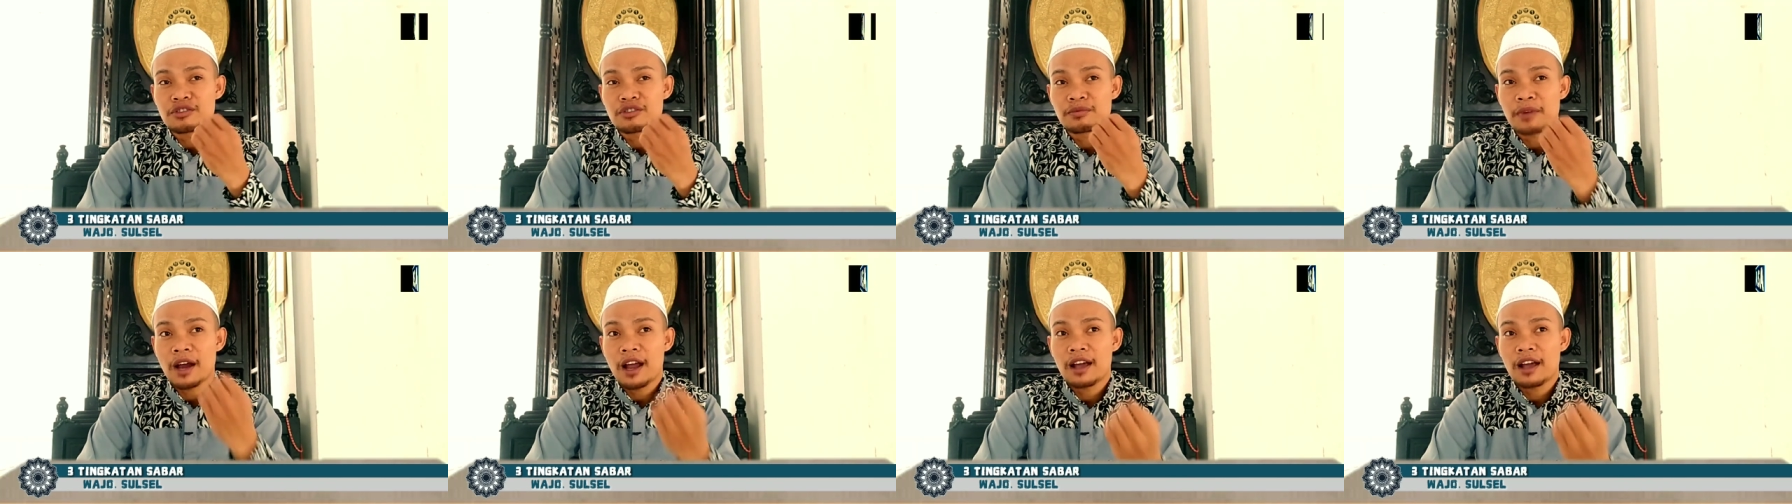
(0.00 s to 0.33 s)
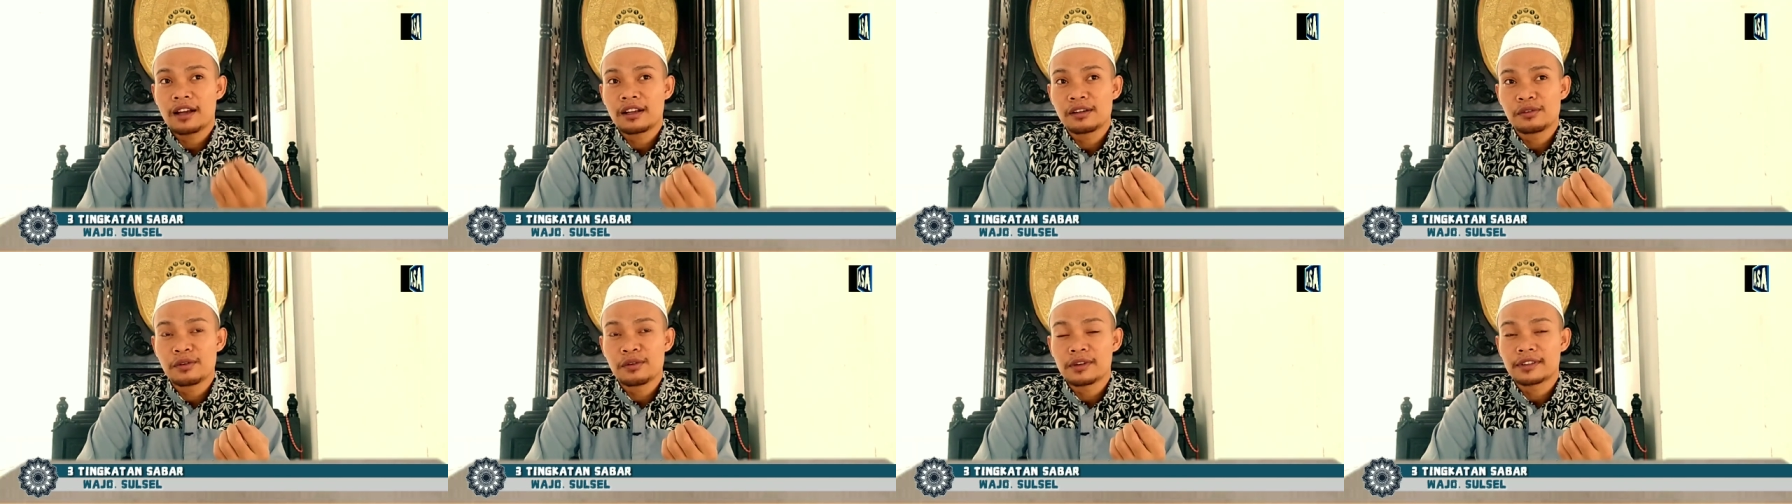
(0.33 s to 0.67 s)

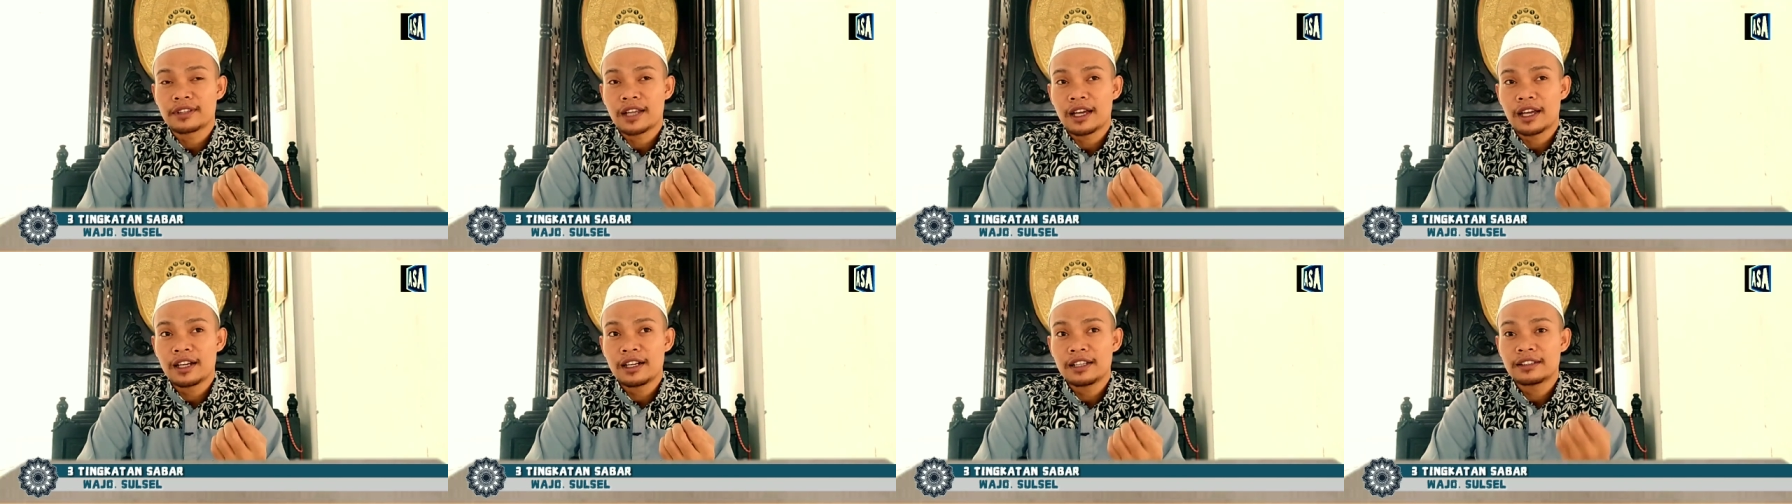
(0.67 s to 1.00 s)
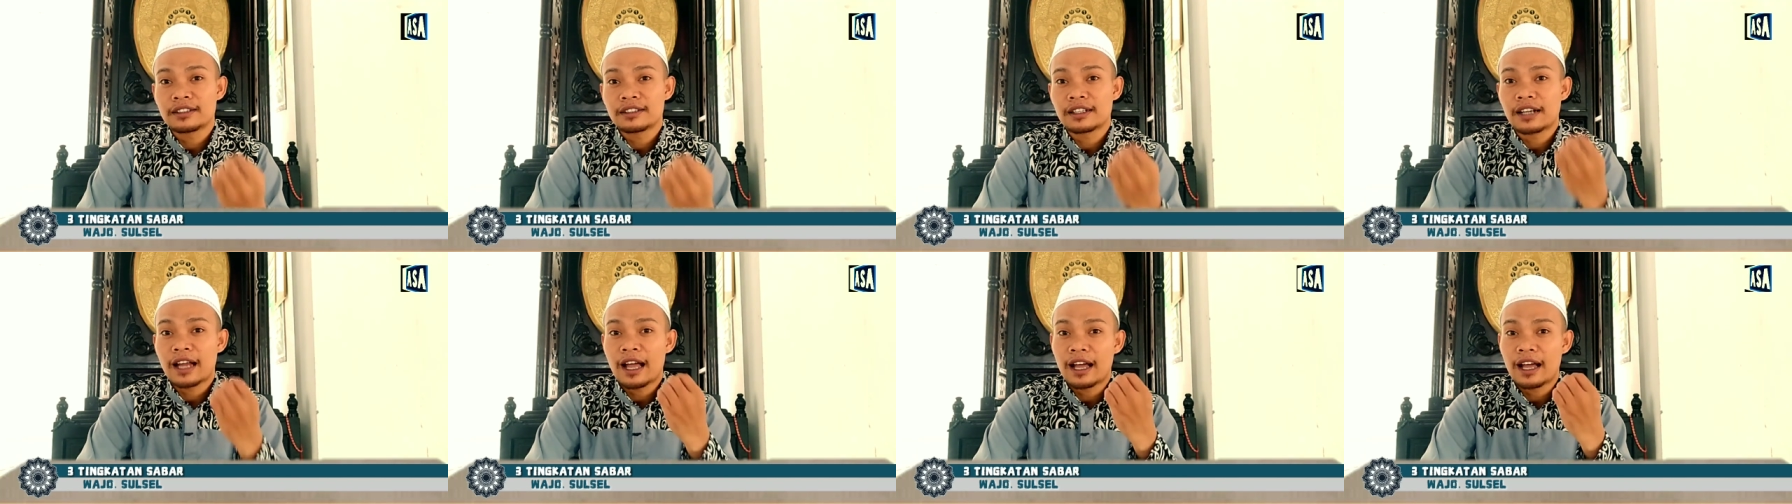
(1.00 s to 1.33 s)
Subhanahu wa
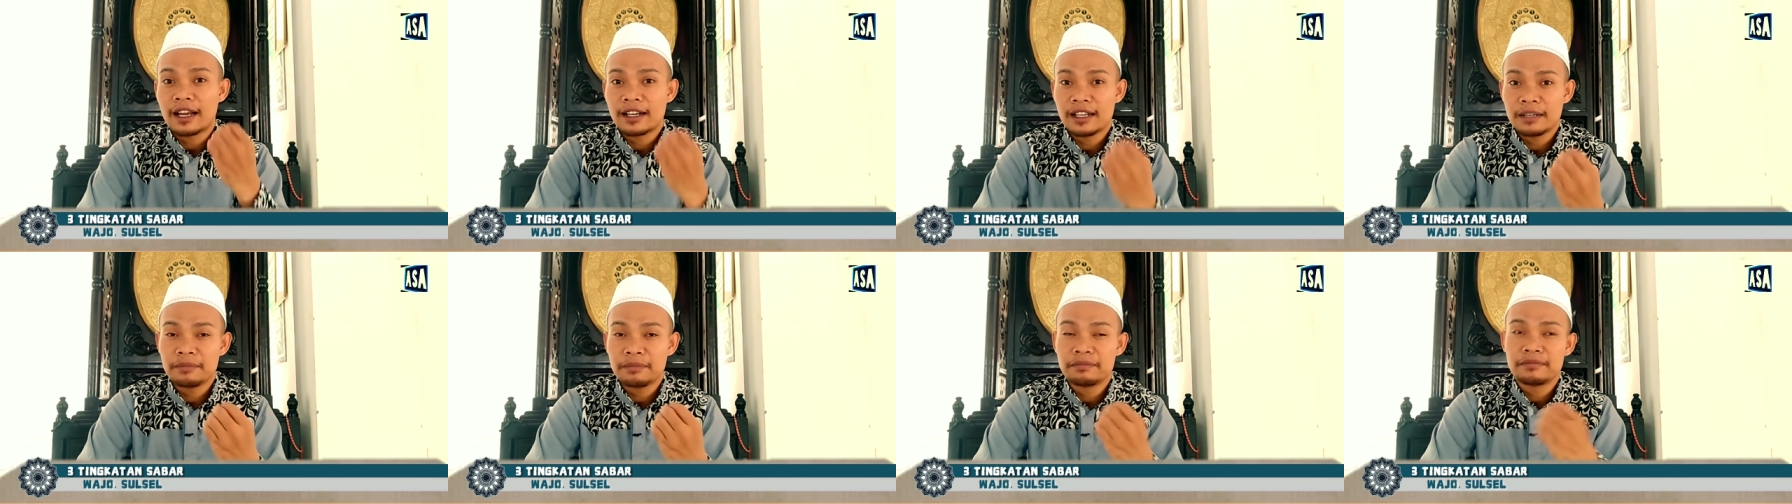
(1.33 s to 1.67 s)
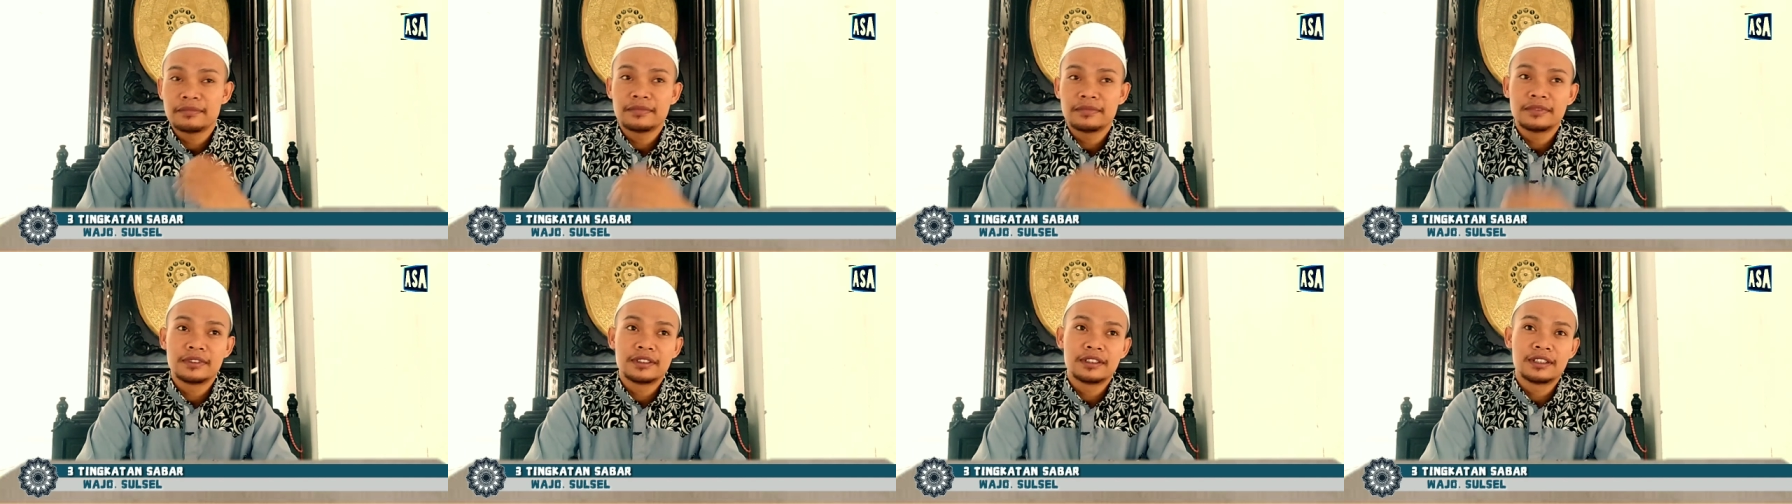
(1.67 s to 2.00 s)
taala
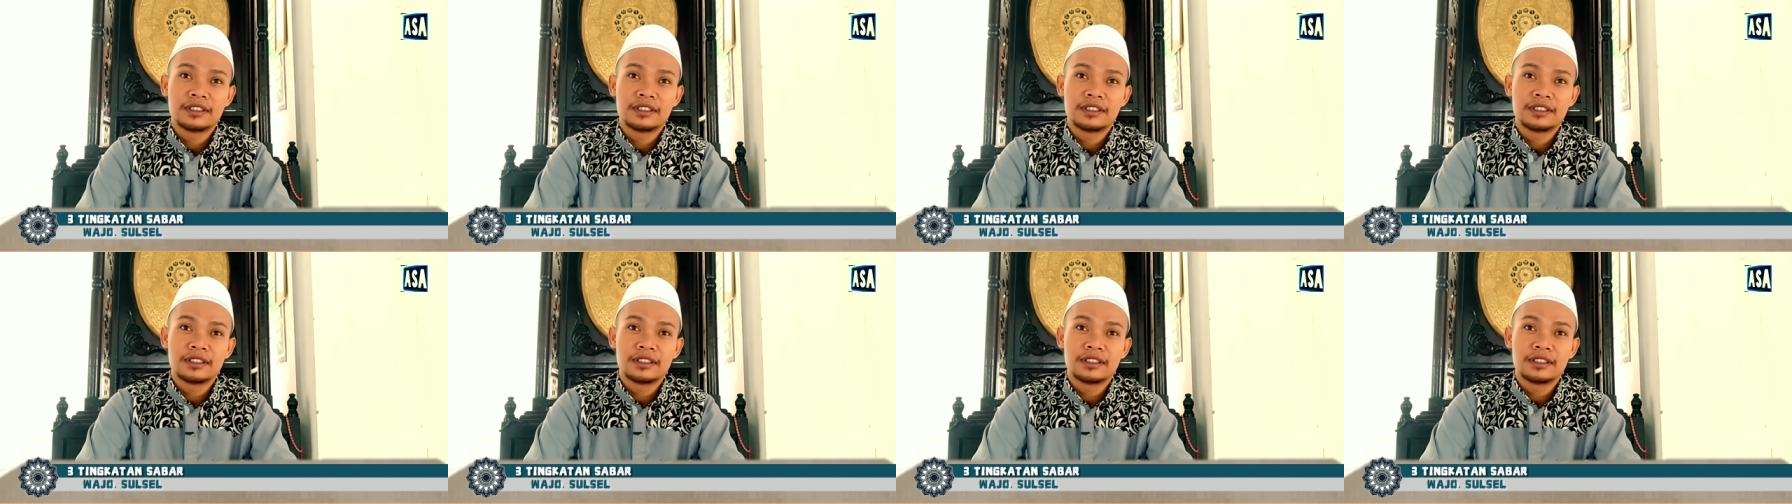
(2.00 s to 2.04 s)
terhadap